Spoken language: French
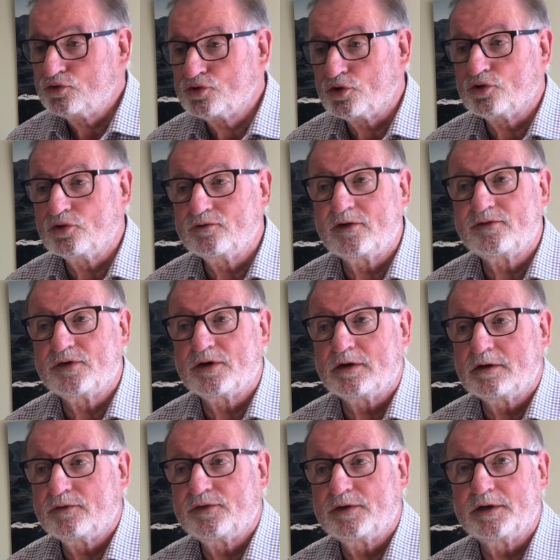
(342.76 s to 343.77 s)
Ce que va
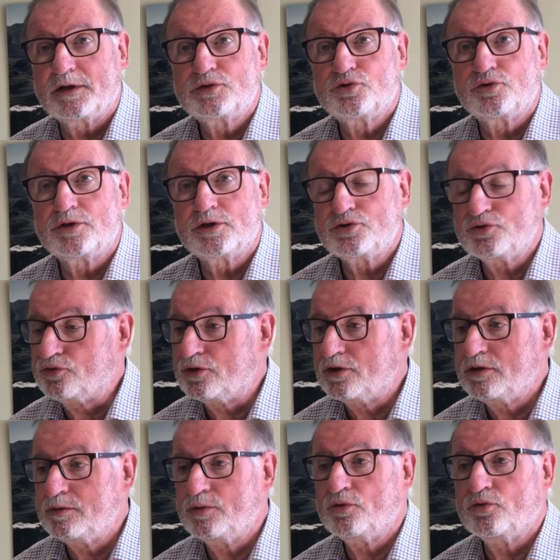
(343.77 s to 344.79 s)
faire la Fédération
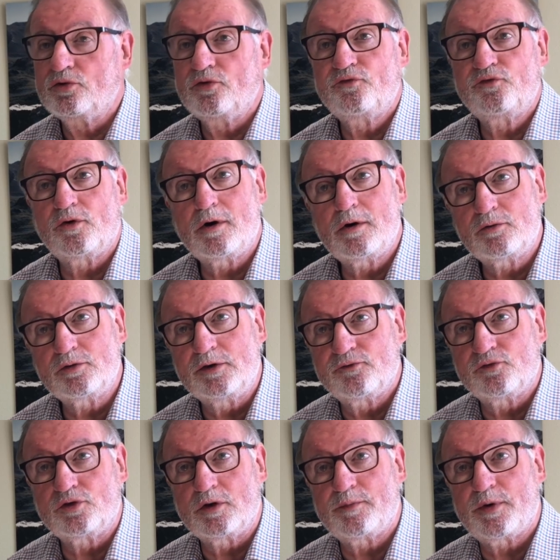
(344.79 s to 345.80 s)
nationale, eh bien, on le fera au
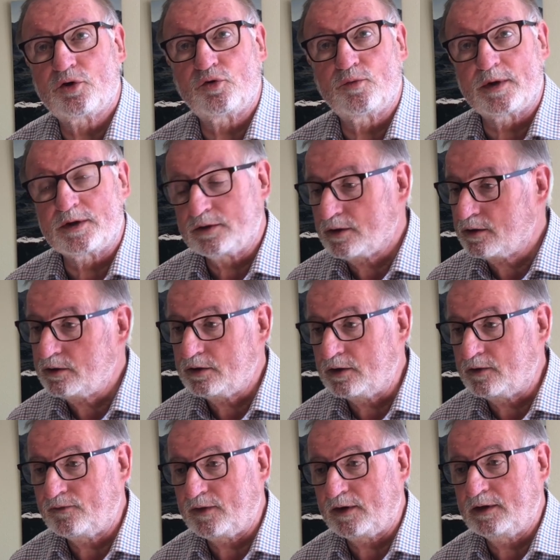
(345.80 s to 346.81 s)
niveau départemental et
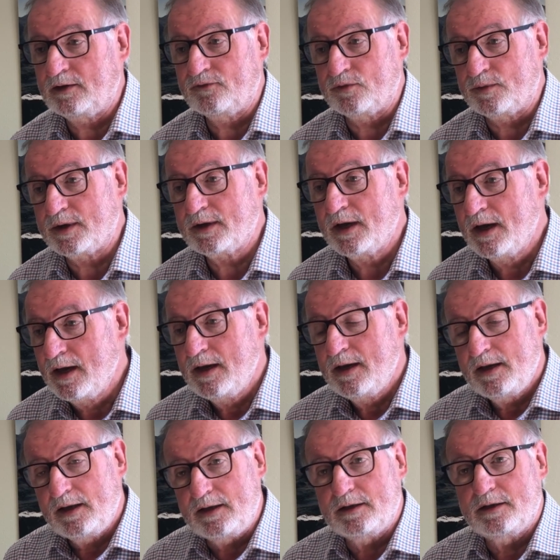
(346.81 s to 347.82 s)
effectivement,
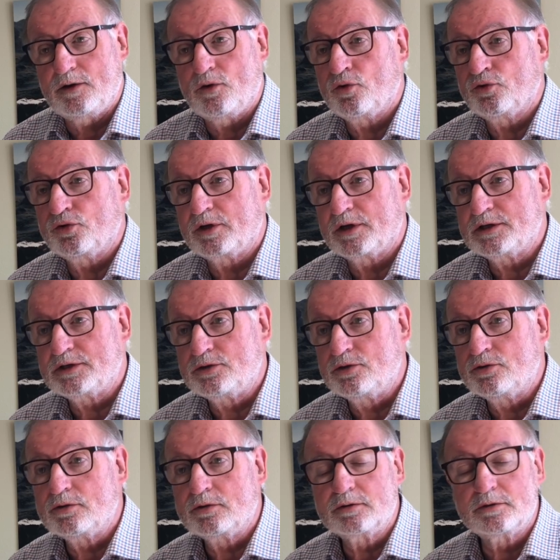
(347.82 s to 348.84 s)
il est hors de
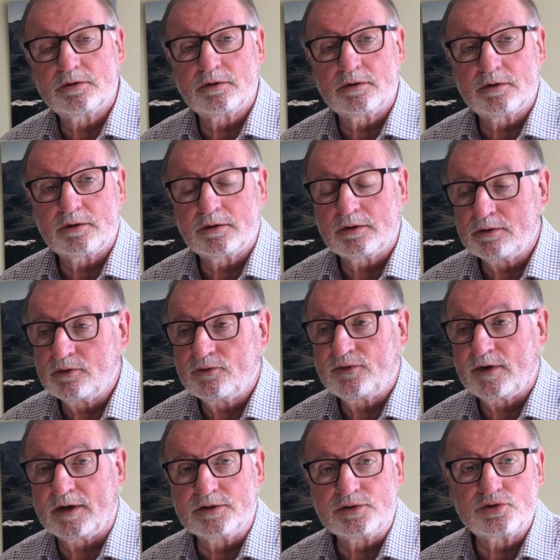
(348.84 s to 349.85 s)
question de,
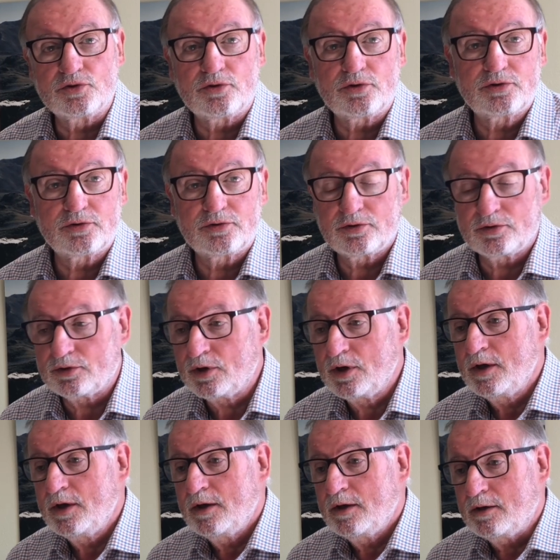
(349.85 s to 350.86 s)
faire en sorte
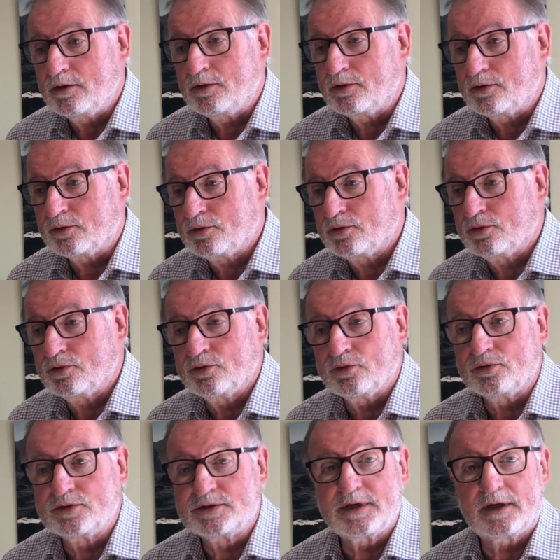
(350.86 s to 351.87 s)
euh,
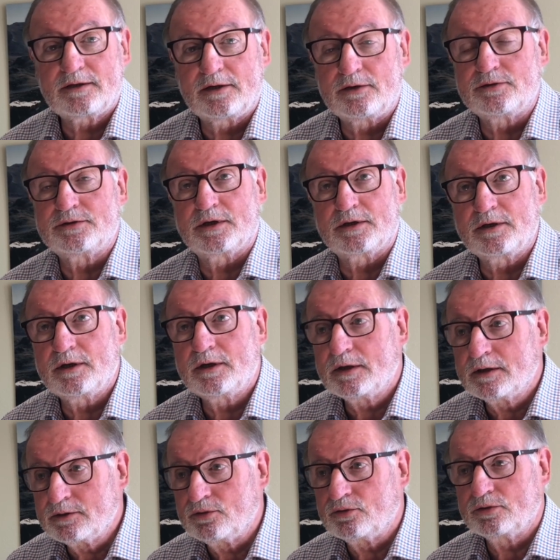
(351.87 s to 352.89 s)
que certaines
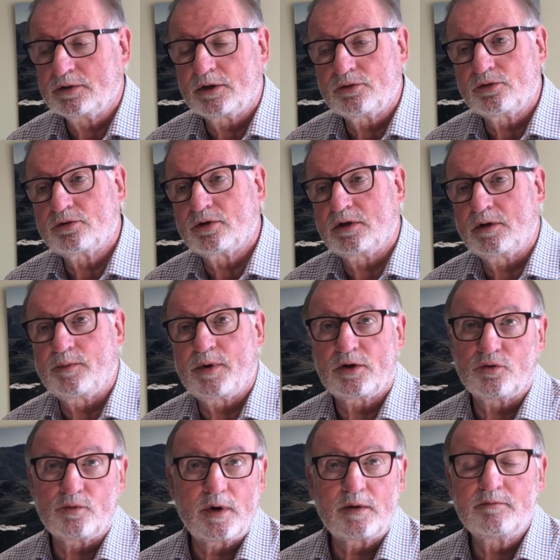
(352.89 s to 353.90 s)
ACA, donc dans notre
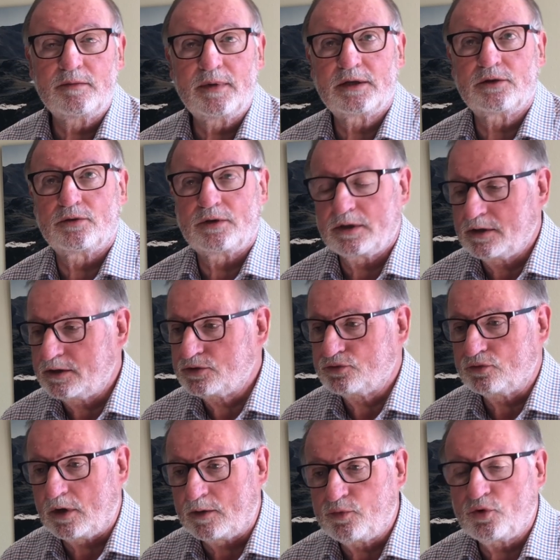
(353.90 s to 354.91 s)
département, mettent la clé
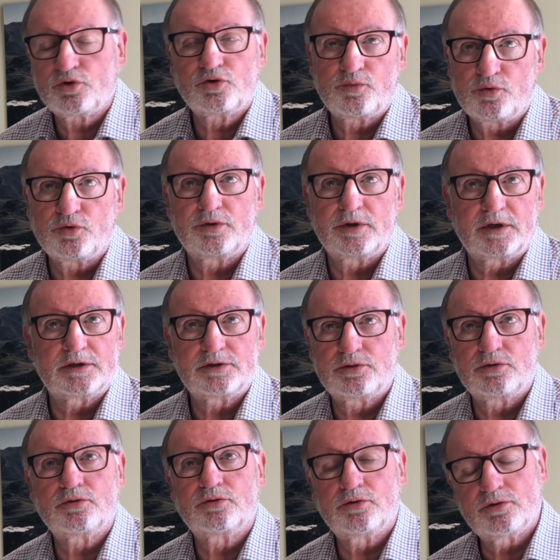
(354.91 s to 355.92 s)
sous la porte pour des
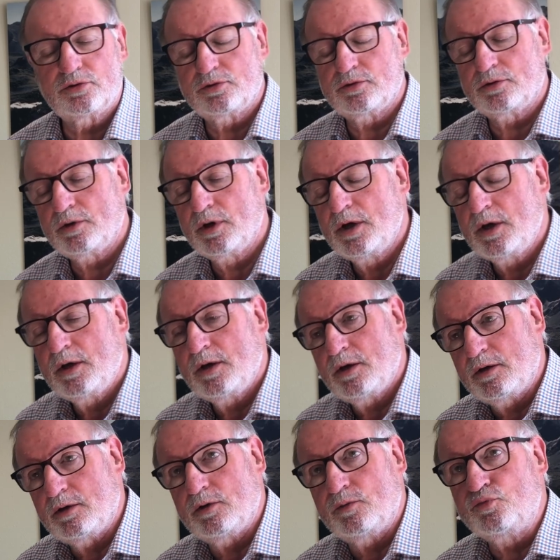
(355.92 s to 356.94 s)
questions de,
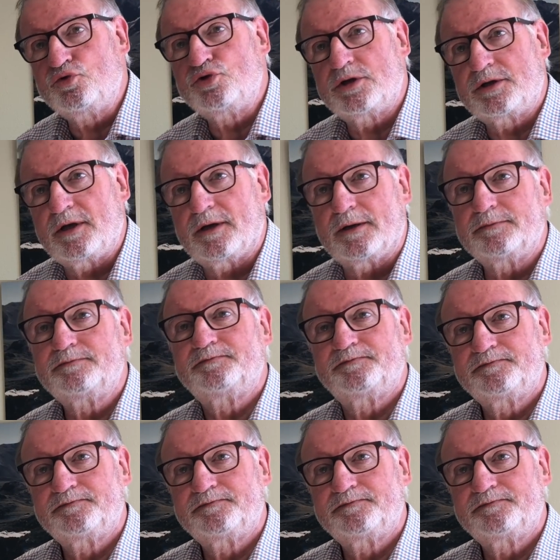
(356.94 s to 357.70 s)
budgétaires.